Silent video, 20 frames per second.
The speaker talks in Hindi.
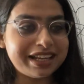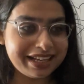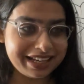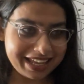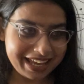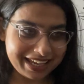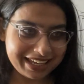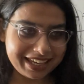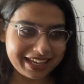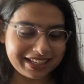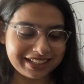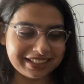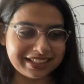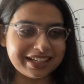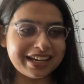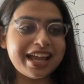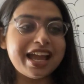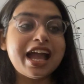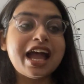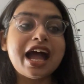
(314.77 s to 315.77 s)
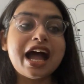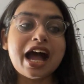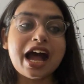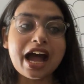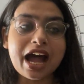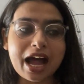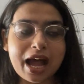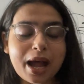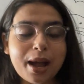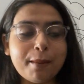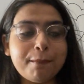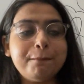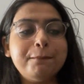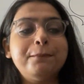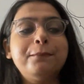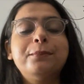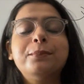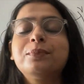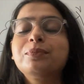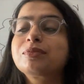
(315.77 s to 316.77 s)
लेकिन अब
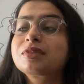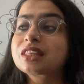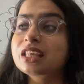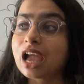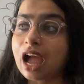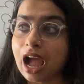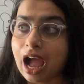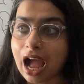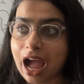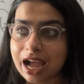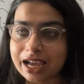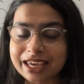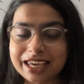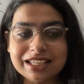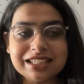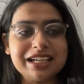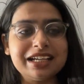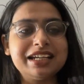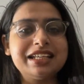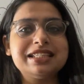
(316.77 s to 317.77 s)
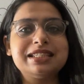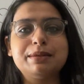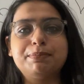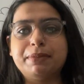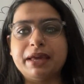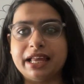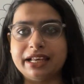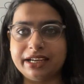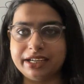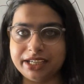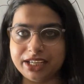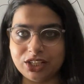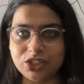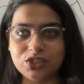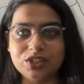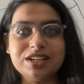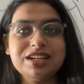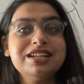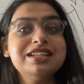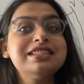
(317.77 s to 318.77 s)
आगे जाने से पहले
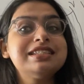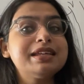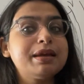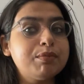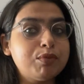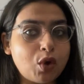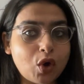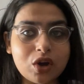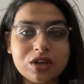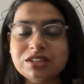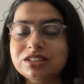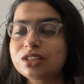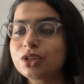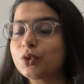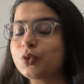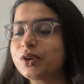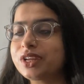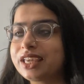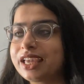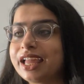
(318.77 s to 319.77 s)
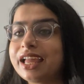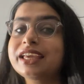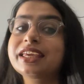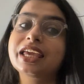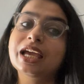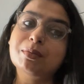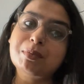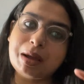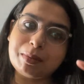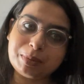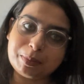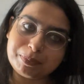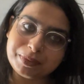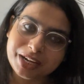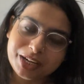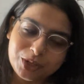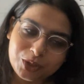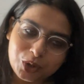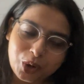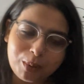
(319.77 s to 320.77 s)
टीचर्स ये बहुत ज़रूरी है कि अब आप अपने
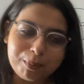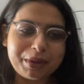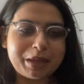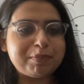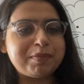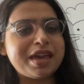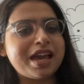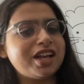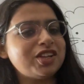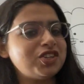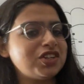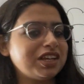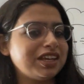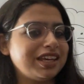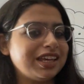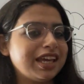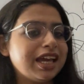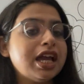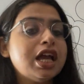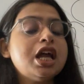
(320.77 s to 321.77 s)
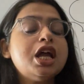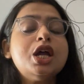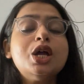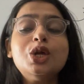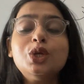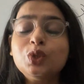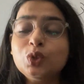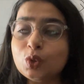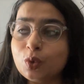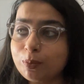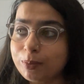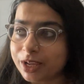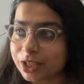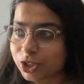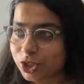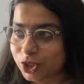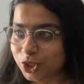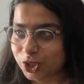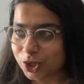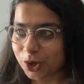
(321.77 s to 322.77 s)
टॉपिक पे आ जाइए तो
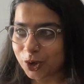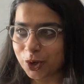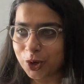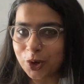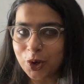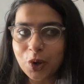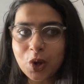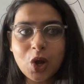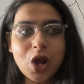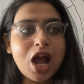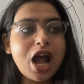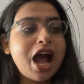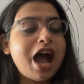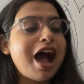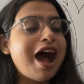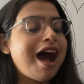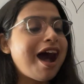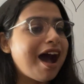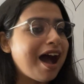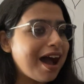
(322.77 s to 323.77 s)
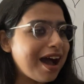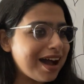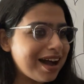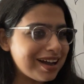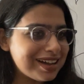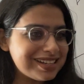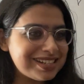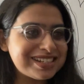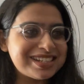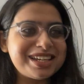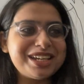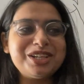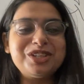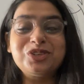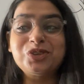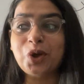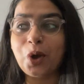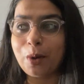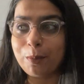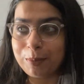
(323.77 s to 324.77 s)
बच्चों आज की
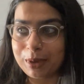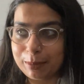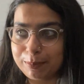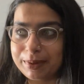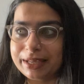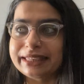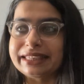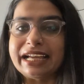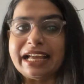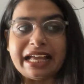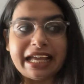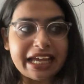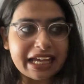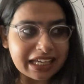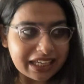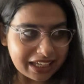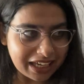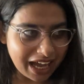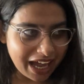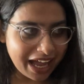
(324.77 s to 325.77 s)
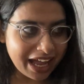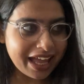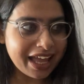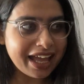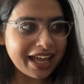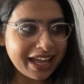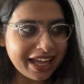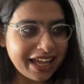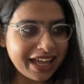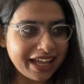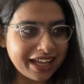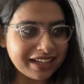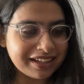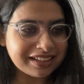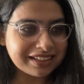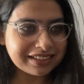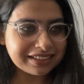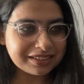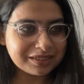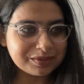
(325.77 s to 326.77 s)
टॉपिक पता है क्या है
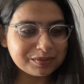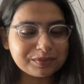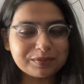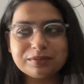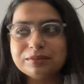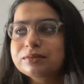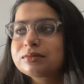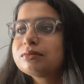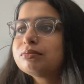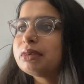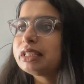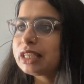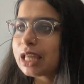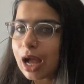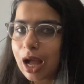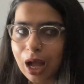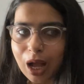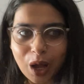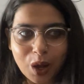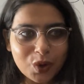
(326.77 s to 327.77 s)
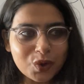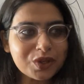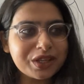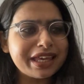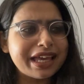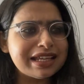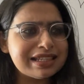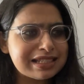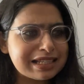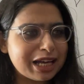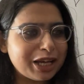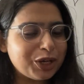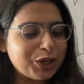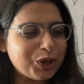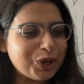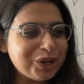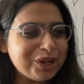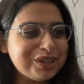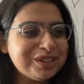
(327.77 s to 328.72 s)
बताओ गेस करो